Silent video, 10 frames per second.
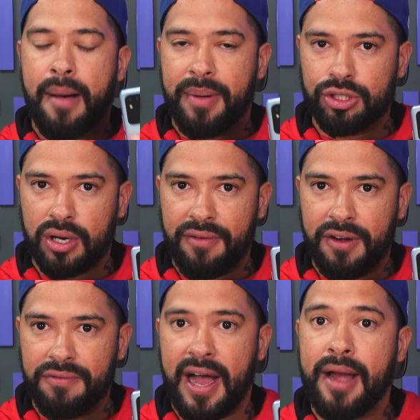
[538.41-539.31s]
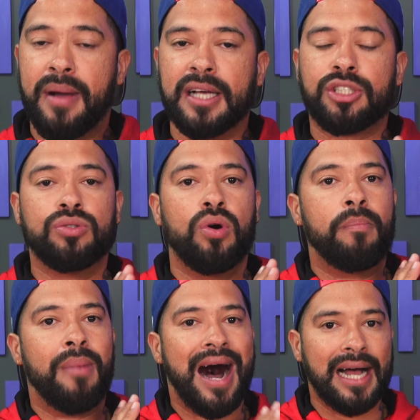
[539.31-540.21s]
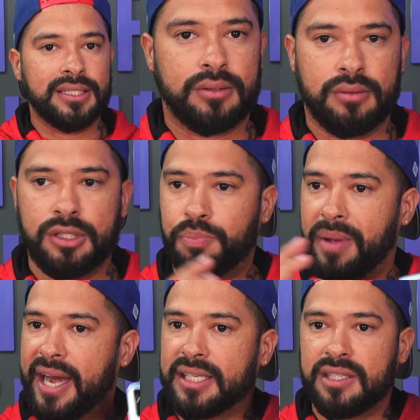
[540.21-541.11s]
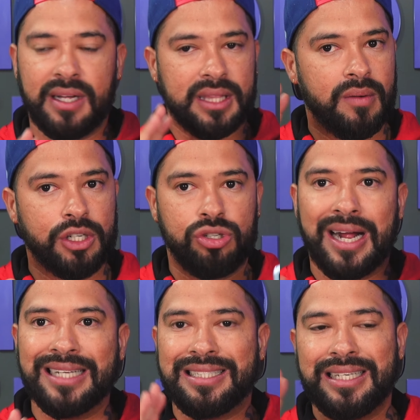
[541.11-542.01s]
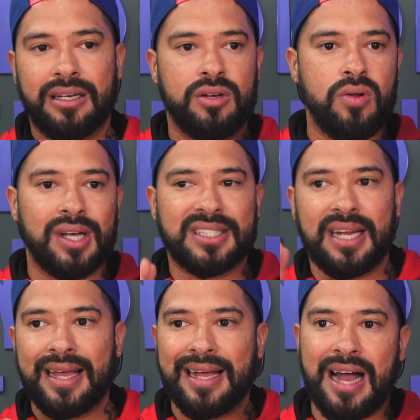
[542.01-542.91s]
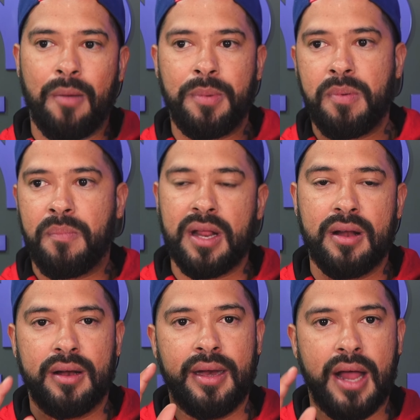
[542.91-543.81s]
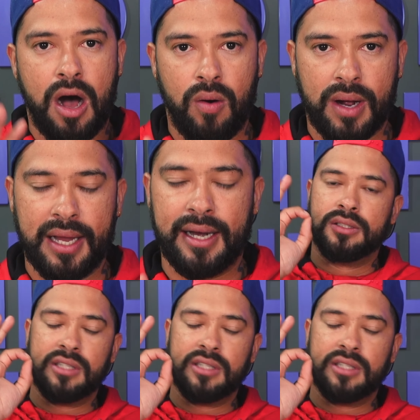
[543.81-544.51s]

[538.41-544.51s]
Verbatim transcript: para jogar Free Fire, mas no básico. Não espere que você vai ter uma jogatina, nossa, legal, pipipi. Não, galera.